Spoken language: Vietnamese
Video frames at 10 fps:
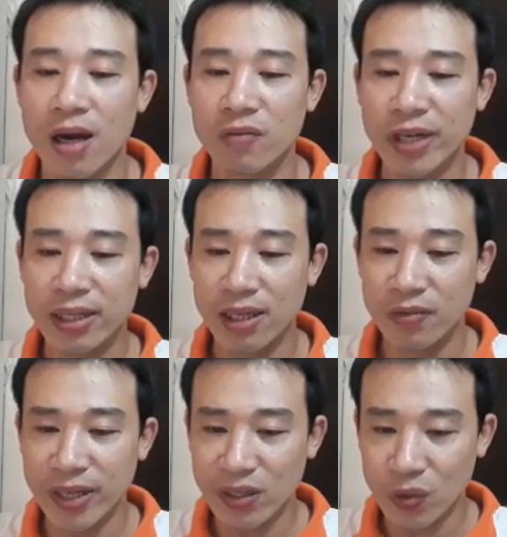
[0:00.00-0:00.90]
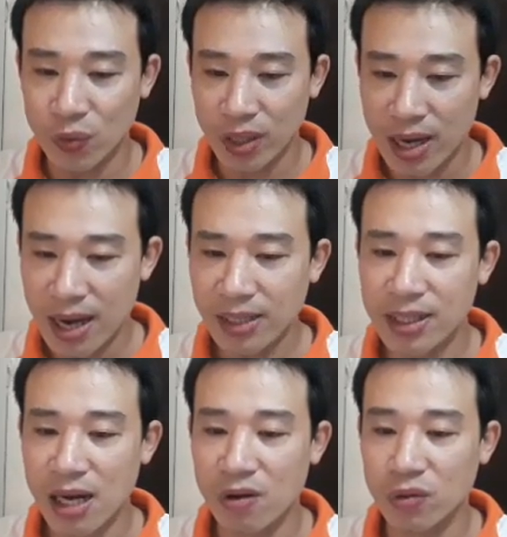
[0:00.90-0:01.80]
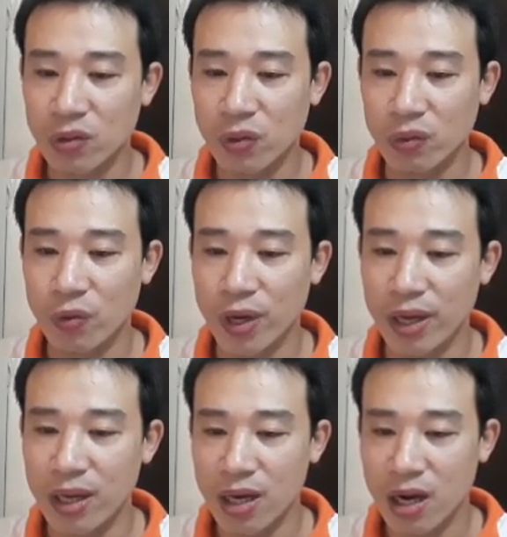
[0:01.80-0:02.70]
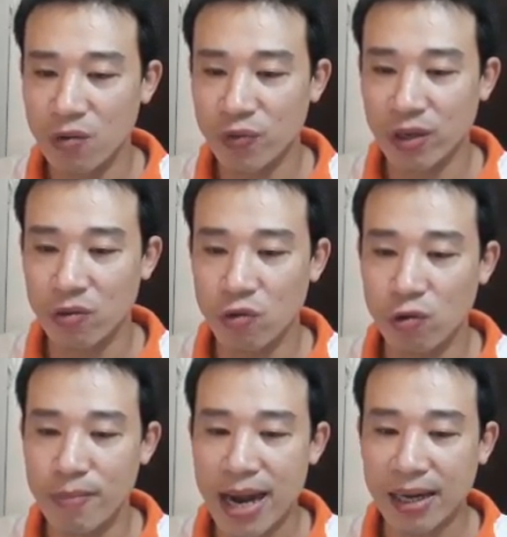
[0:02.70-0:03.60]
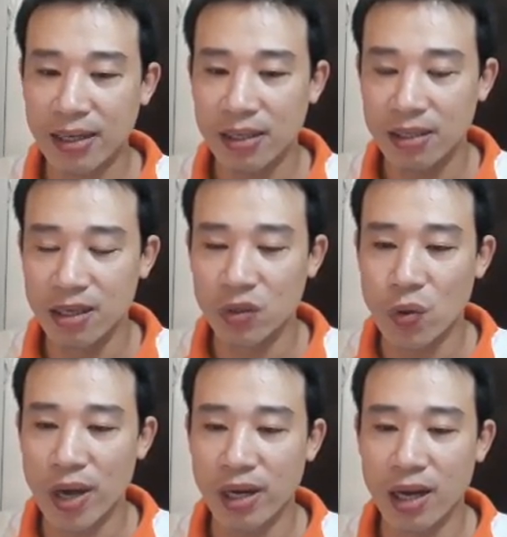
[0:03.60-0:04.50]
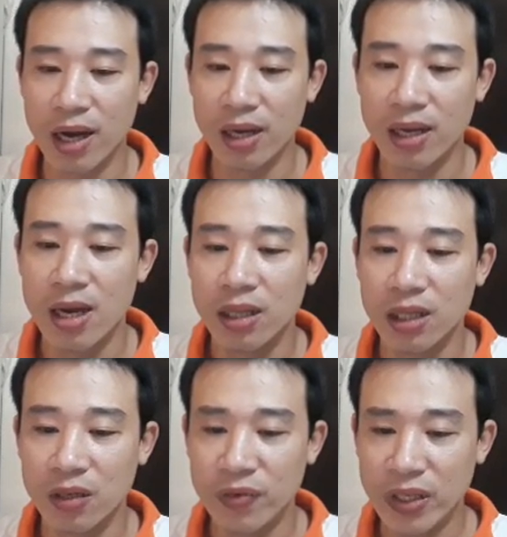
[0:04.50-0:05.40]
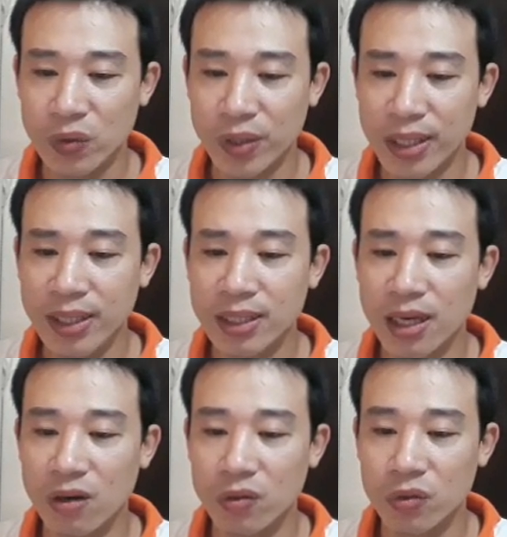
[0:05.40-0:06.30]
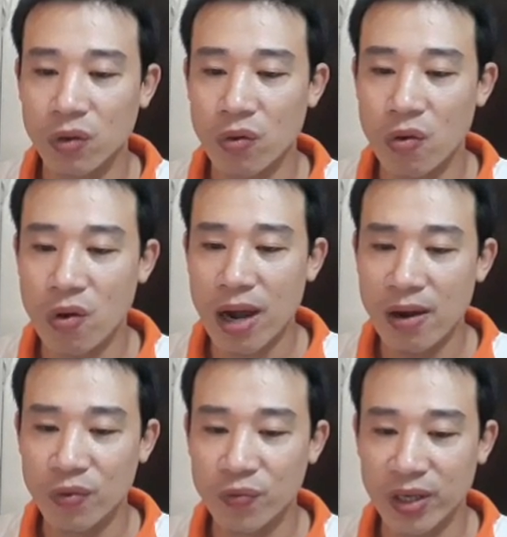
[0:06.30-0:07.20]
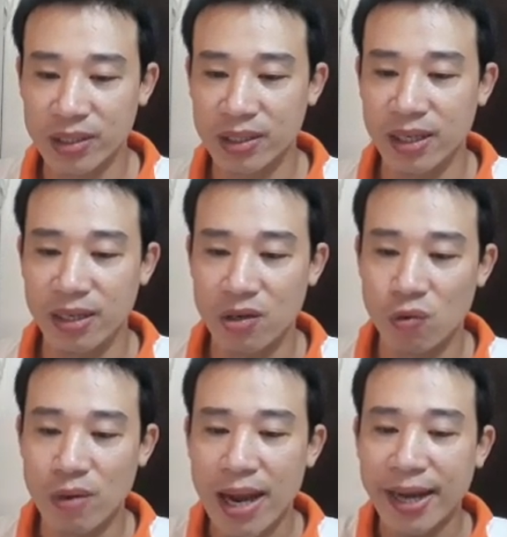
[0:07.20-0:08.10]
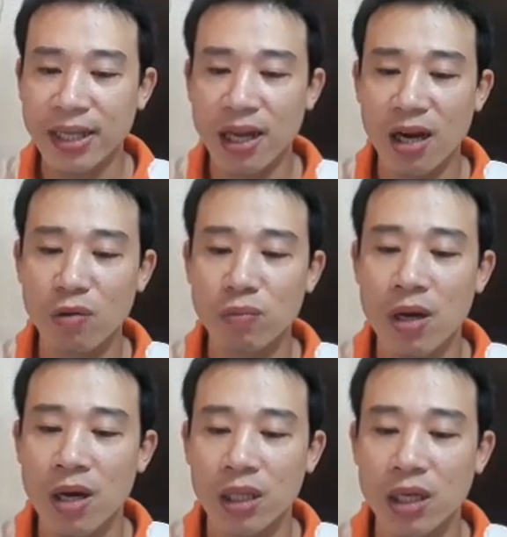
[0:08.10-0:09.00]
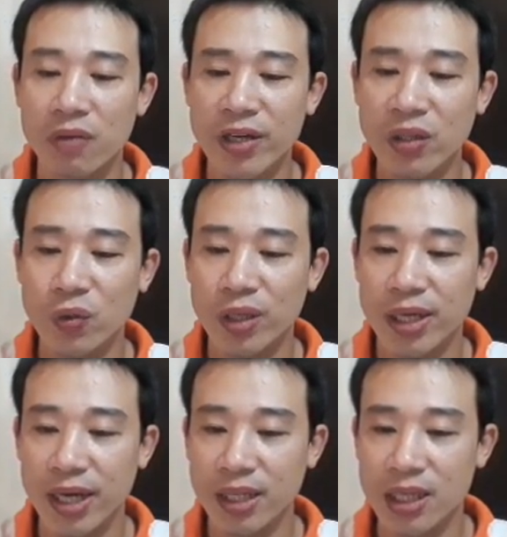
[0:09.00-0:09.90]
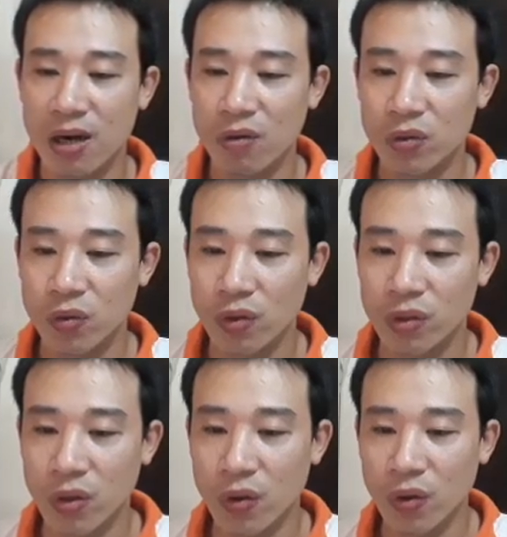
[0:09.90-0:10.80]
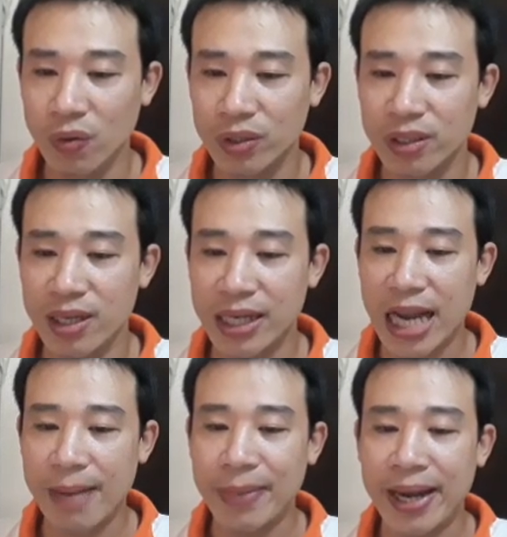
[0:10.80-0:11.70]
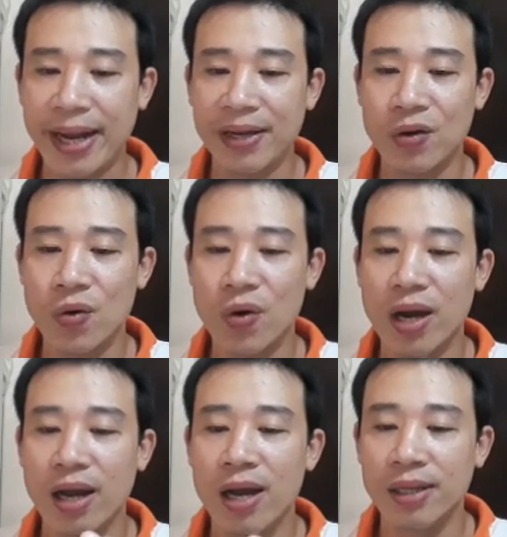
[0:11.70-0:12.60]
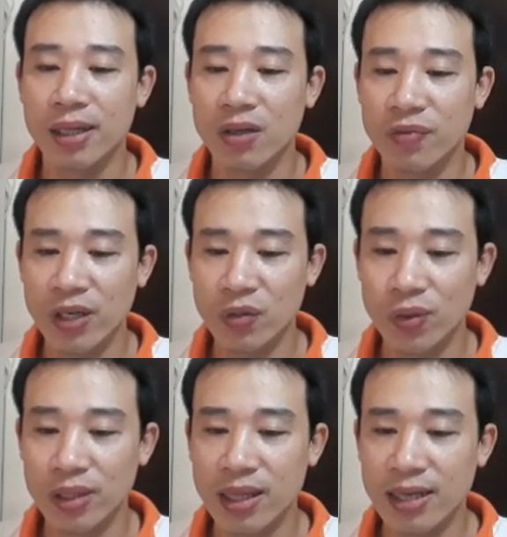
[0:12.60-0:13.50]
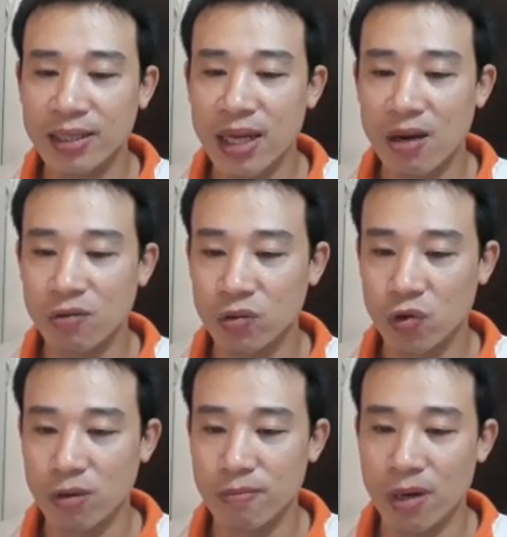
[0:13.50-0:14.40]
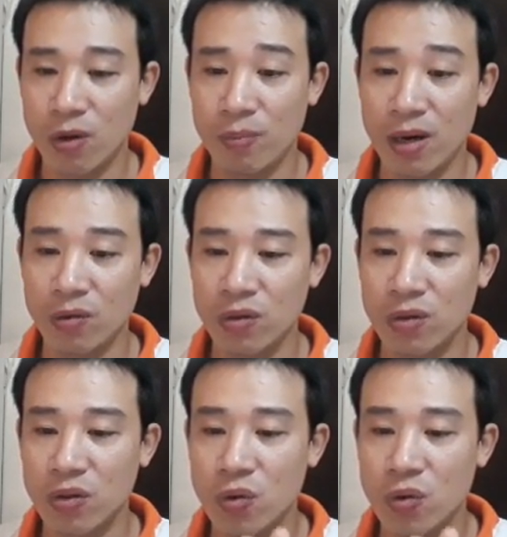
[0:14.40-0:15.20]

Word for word: À, về tử vi tuổi Ất Dậu thuộc Thủy, công việc của bạn được thuận lợi. Tử vi tuổi Đinh Dậu thuộc Hỏa, việc gì cũng hanh thông. Tử vi tuổi Kỷ Dậu thuộc Thổ, tình cảm hài hòa. Tử vi tuổi Tân Dậu thuộc Mậu Mộc,